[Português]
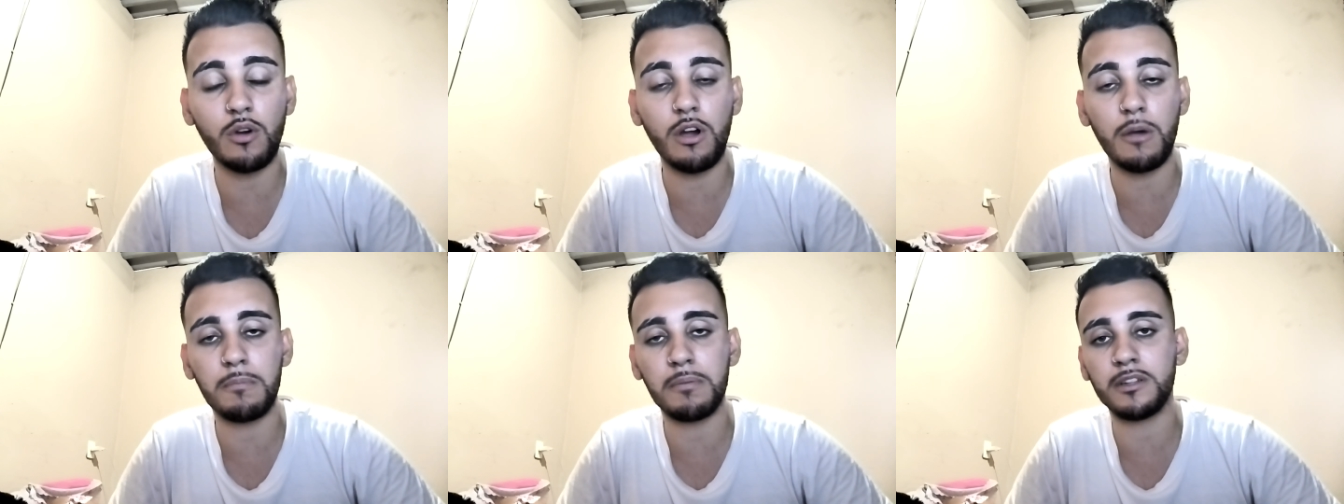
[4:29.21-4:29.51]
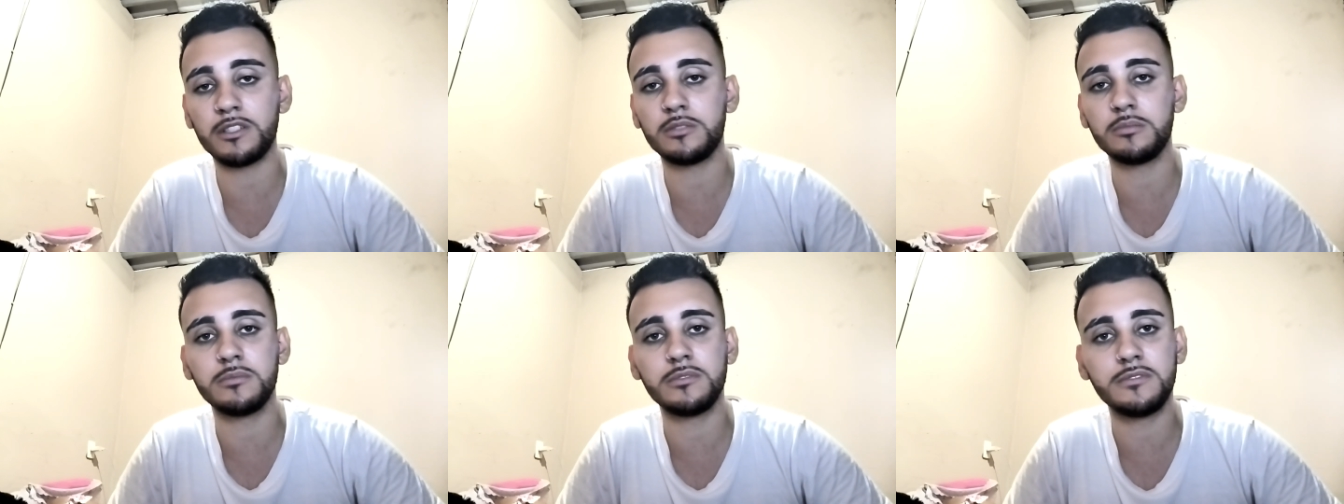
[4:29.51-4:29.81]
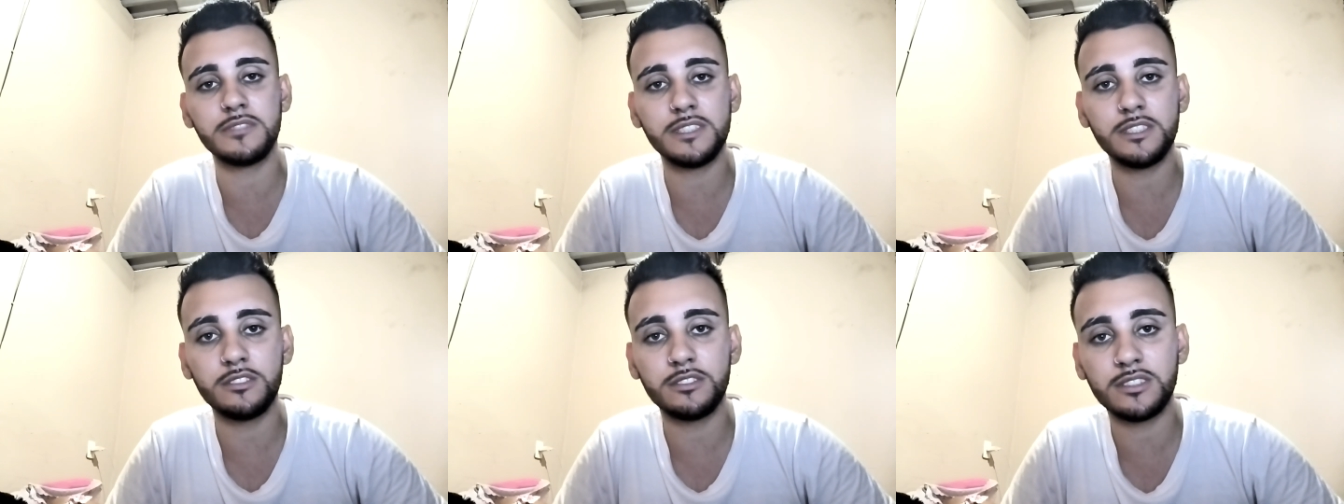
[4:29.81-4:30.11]
qual é o próximo
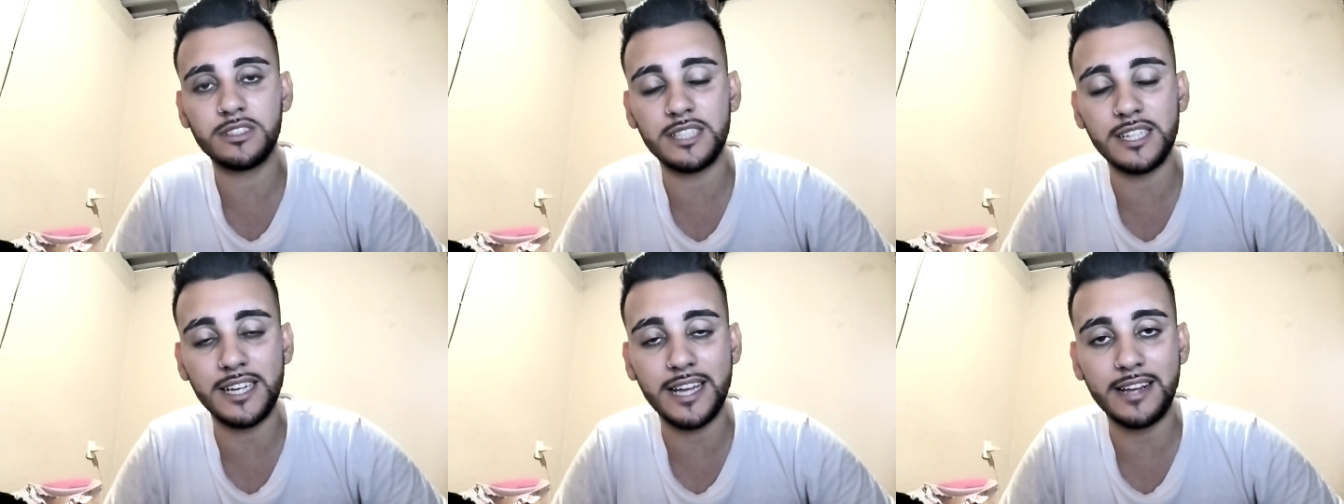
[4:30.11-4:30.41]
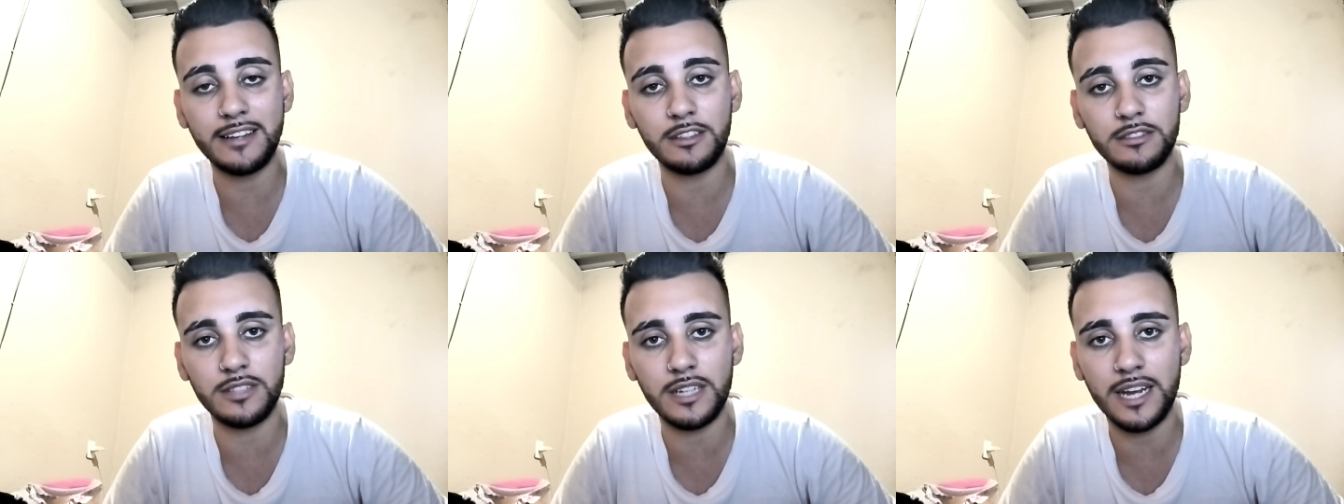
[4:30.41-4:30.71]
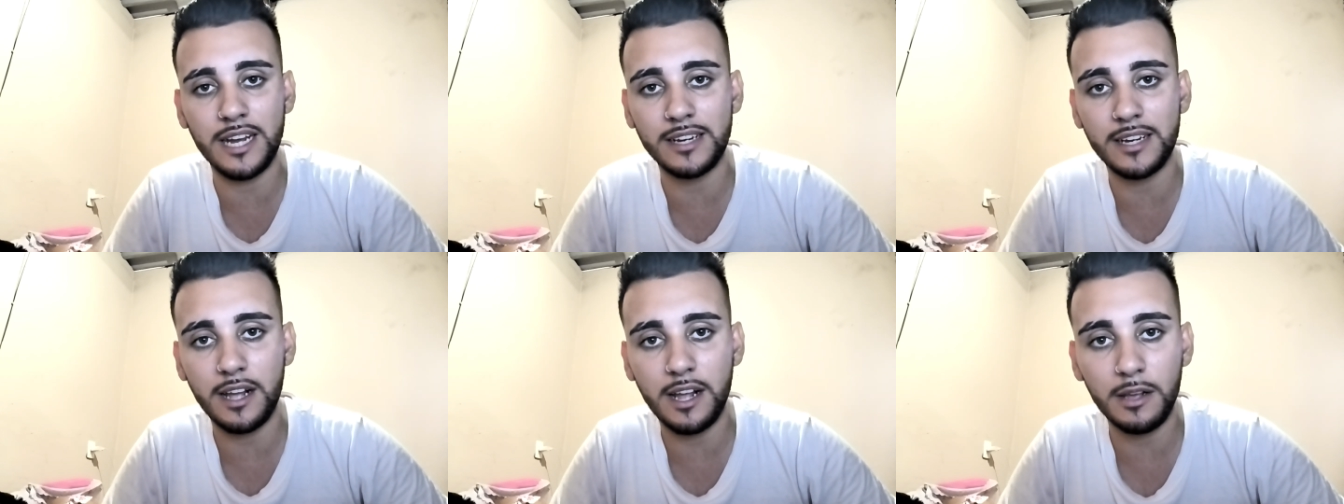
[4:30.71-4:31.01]
vídeo que você quer que eu
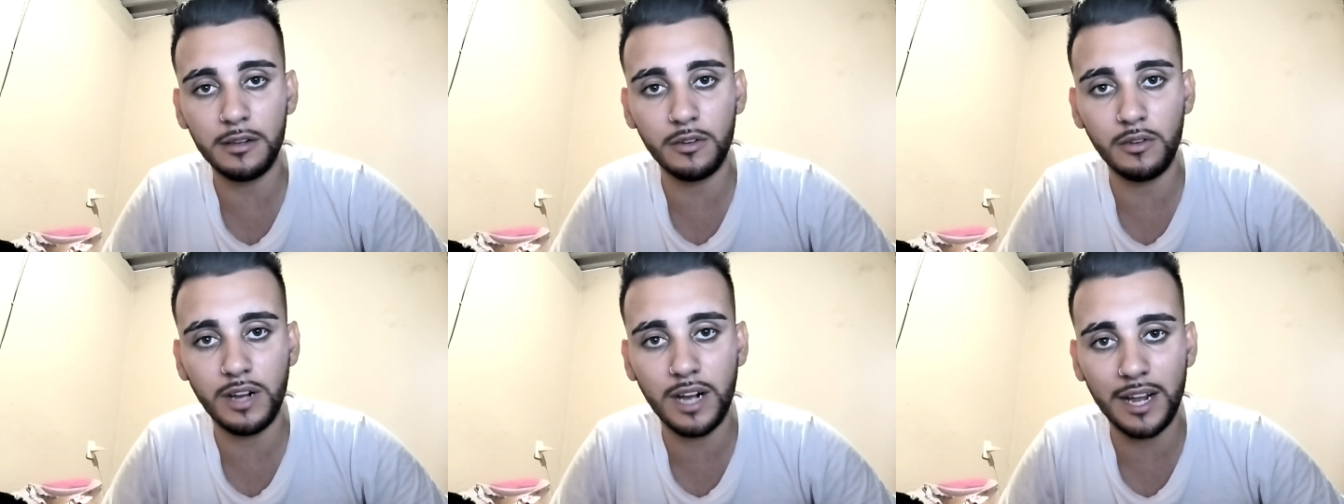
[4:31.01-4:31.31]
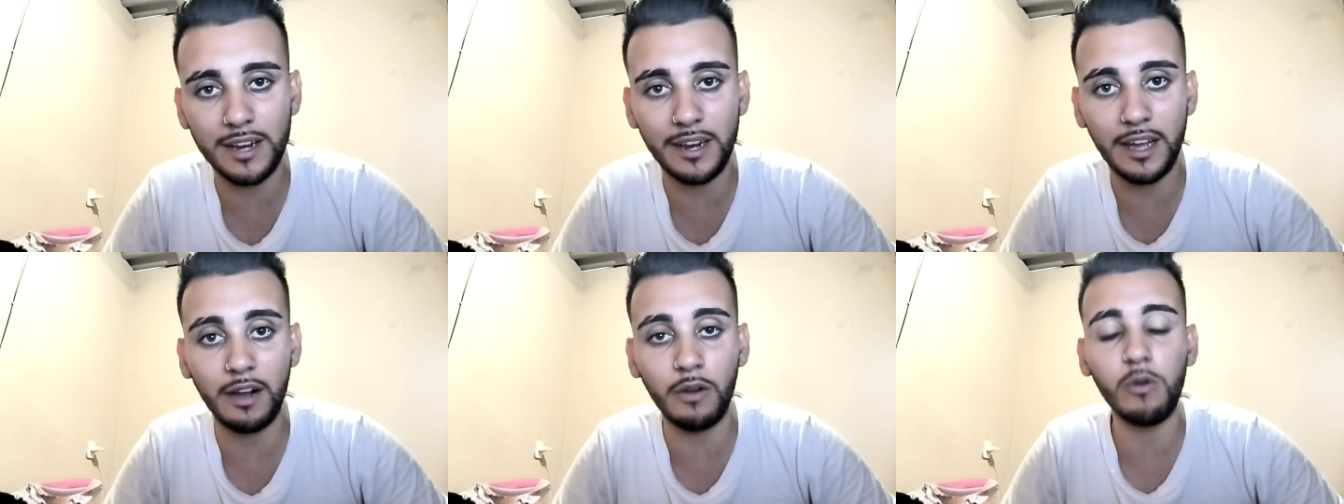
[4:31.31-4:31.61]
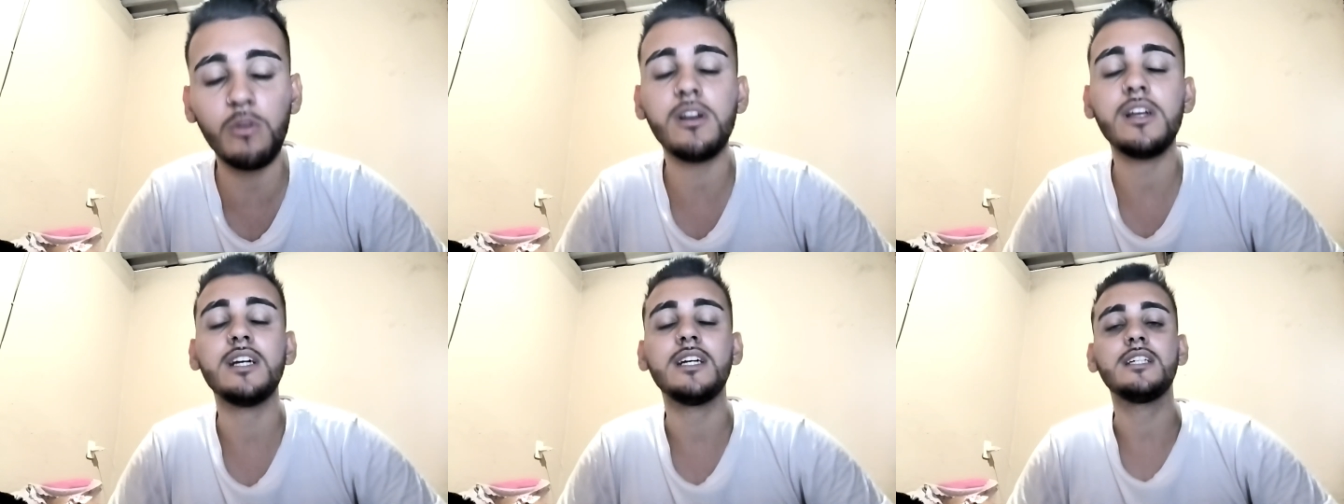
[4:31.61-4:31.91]
traga aqui no
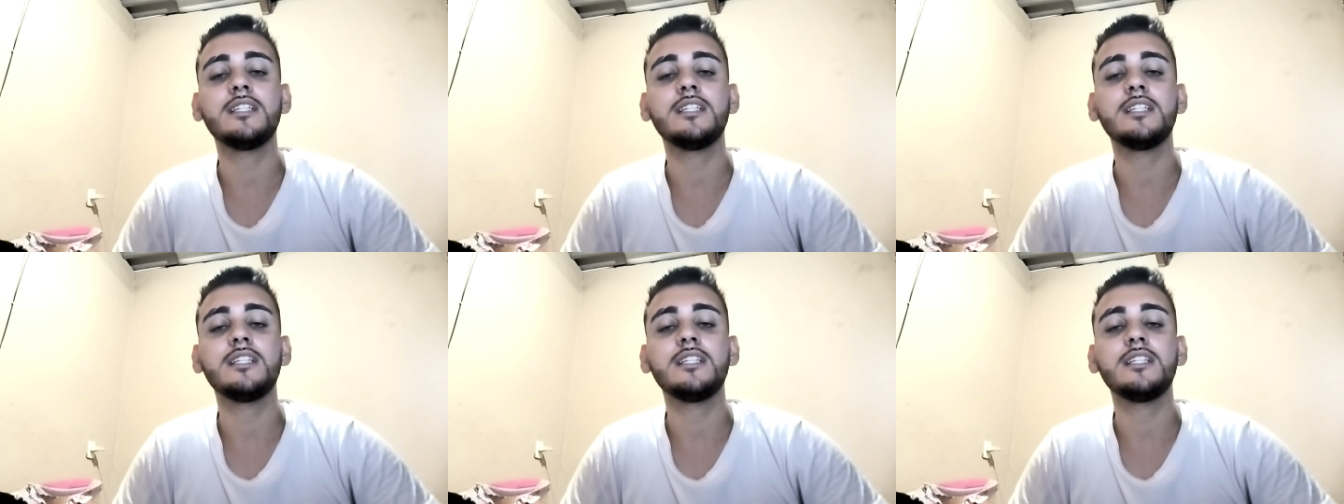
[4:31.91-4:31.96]
canal,